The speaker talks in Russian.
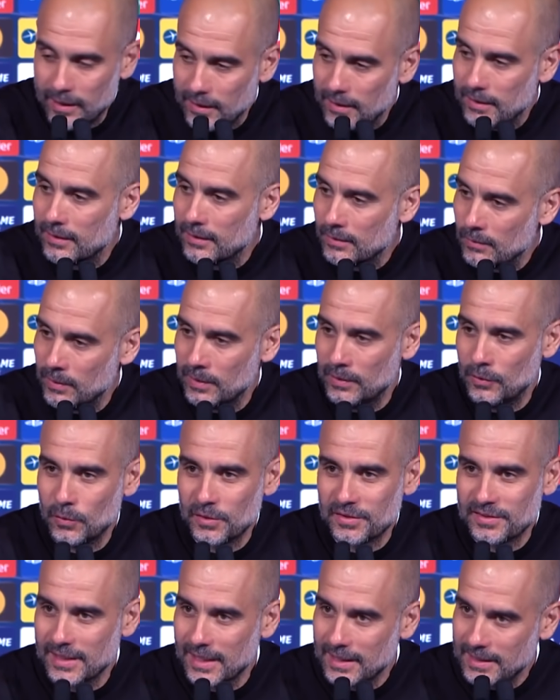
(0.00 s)
И когда ты
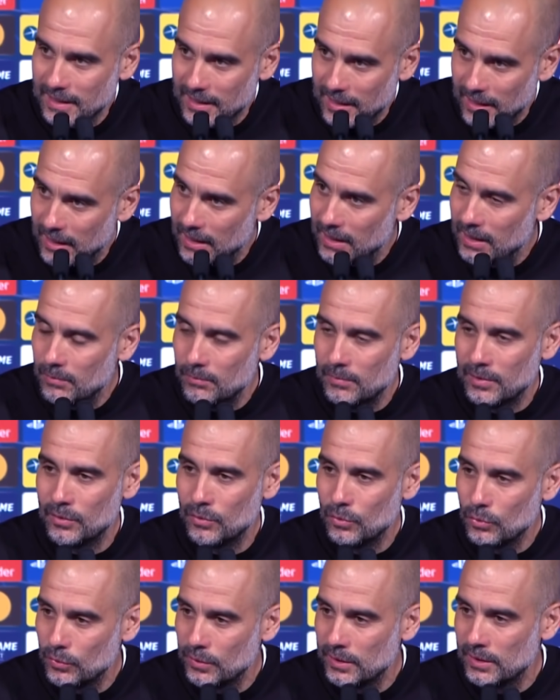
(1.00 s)
начинаешь матч против
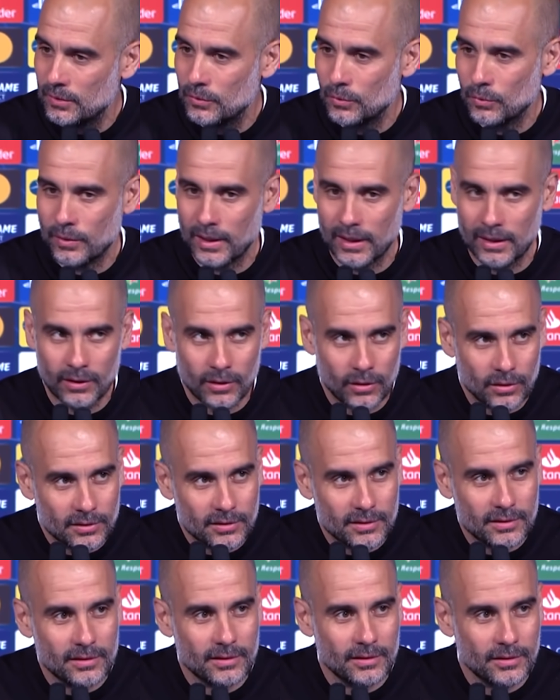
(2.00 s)
такой команды,
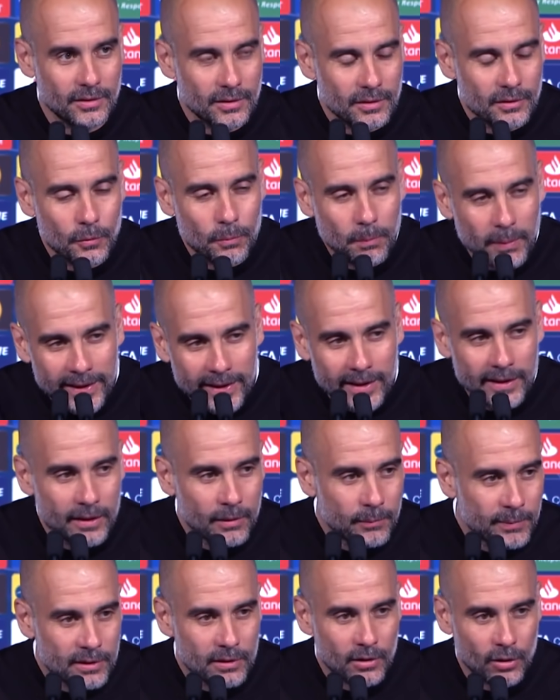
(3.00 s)
ты играешь
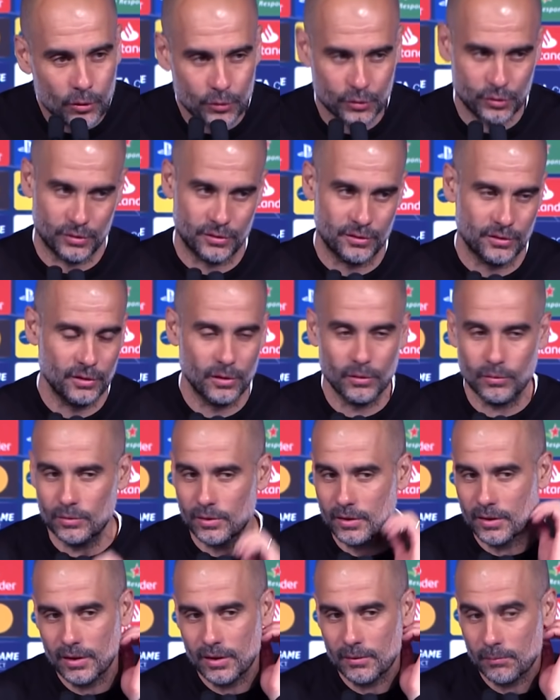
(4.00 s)
осторожно,
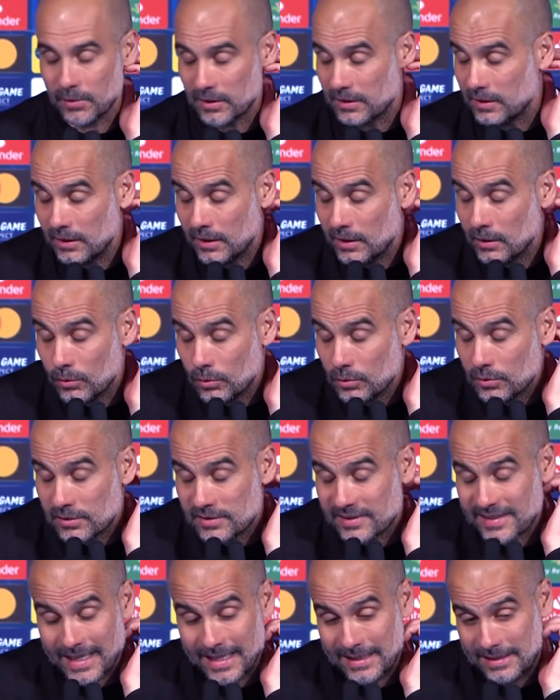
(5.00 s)
но в хорошем
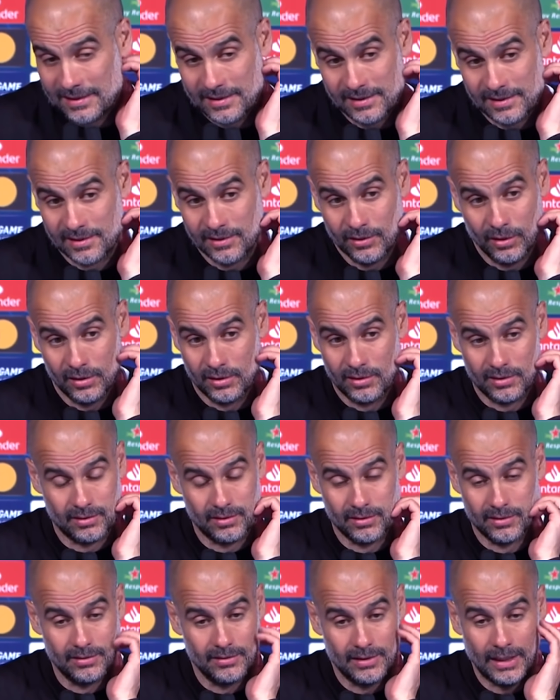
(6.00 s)
смысле. Я на
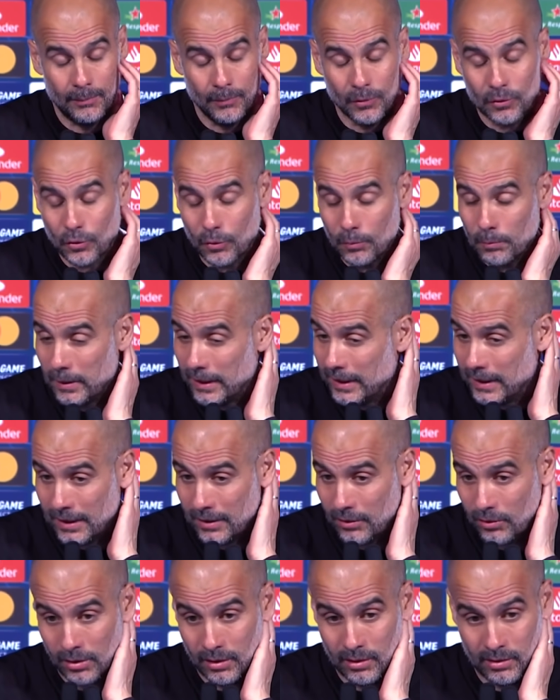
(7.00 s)
это вообще не
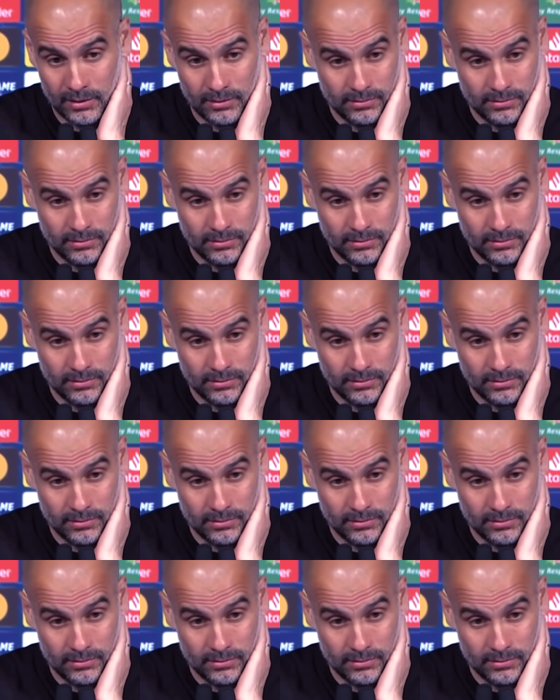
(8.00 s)
жалуюсь.